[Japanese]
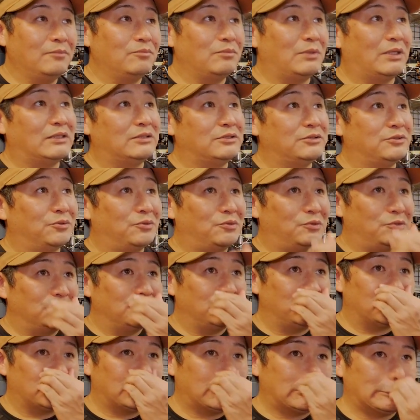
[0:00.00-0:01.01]
まあ、
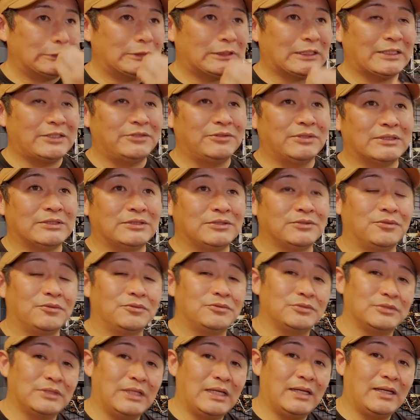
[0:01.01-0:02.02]
ドローン初心者にはす
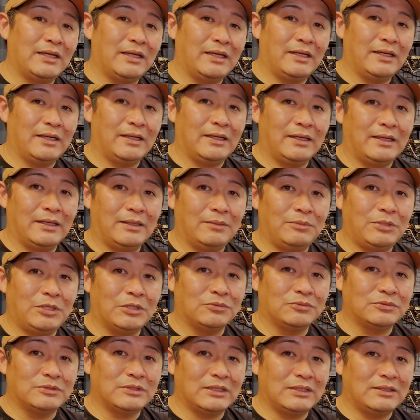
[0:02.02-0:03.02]
ごくね、えー、魅
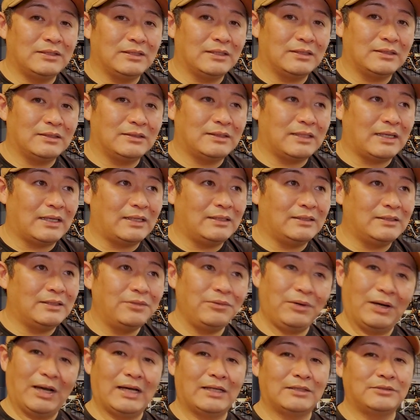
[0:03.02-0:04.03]
力的な機体
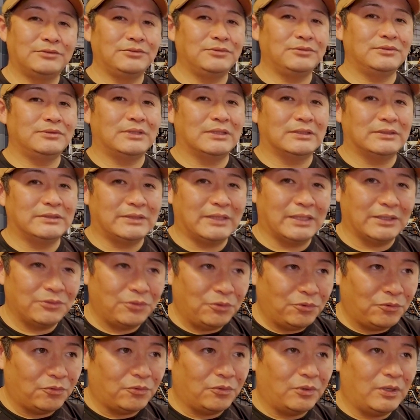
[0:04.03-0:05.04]
ではあるんですけ
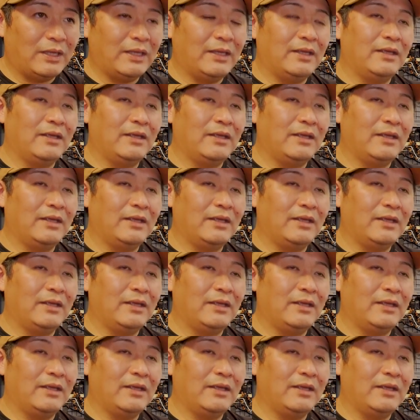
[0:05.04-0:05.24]
ど、